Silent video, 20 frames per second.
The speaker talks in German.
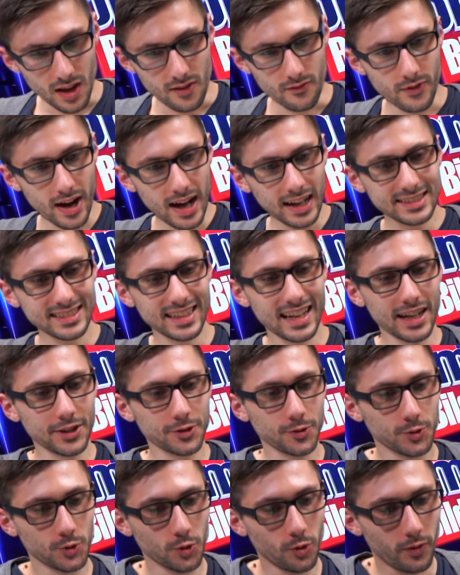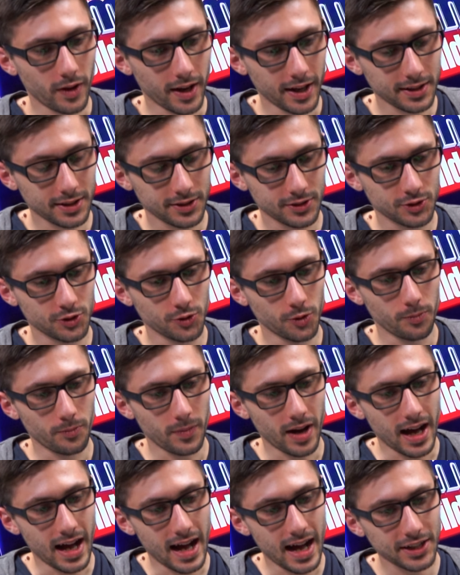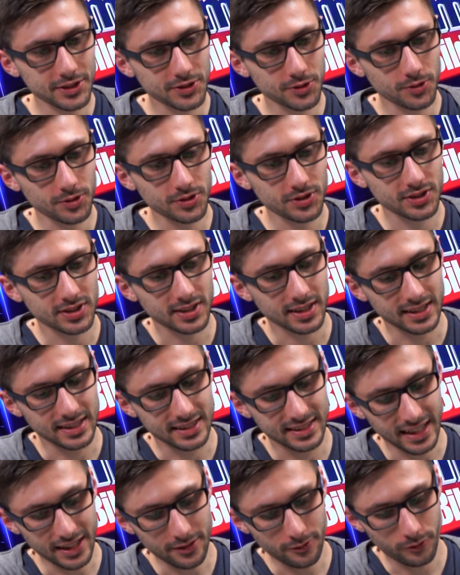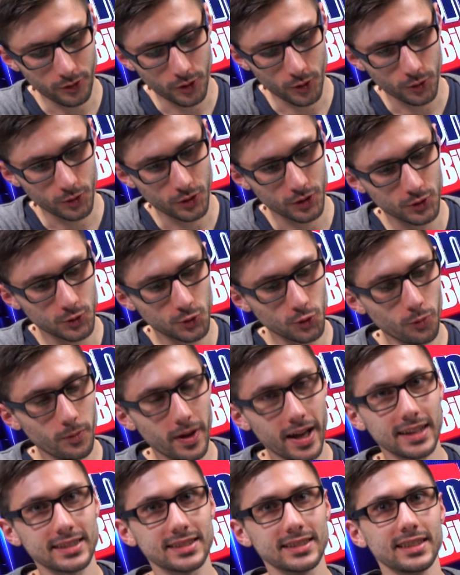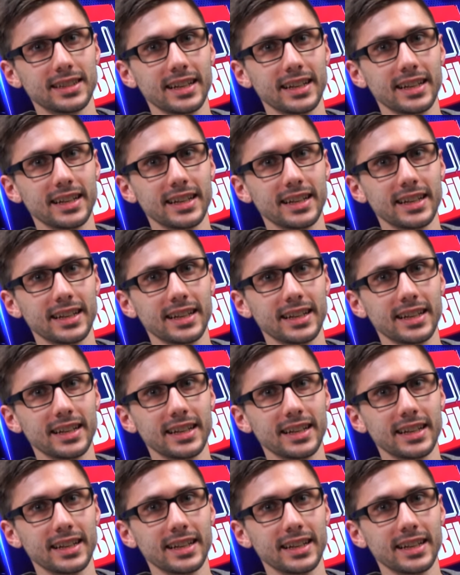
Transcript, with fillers: war es also soweit zum Asus Zenfone Zoom S,